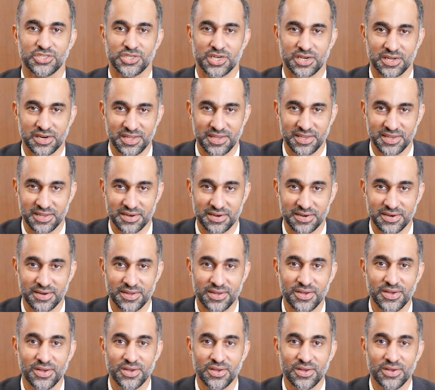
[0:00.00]
شهرياً
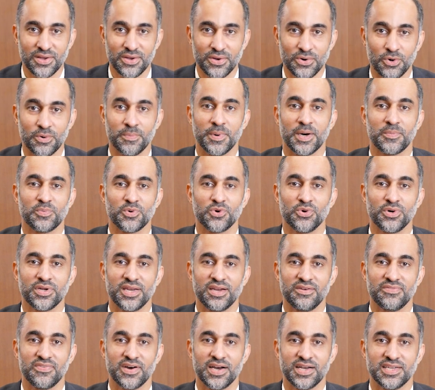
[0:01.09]
ومبروك
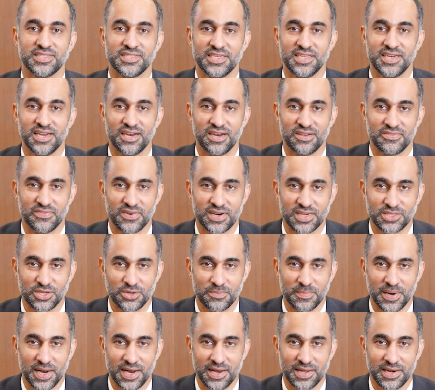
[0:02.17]
للفائزين اللي فازوا
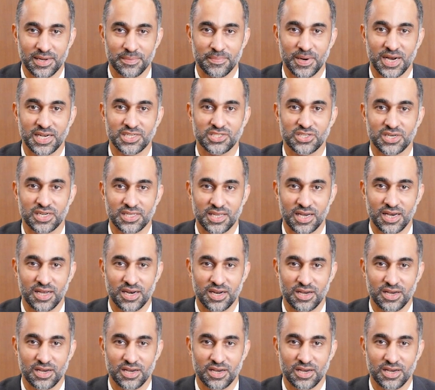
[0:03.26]
معنا ب 10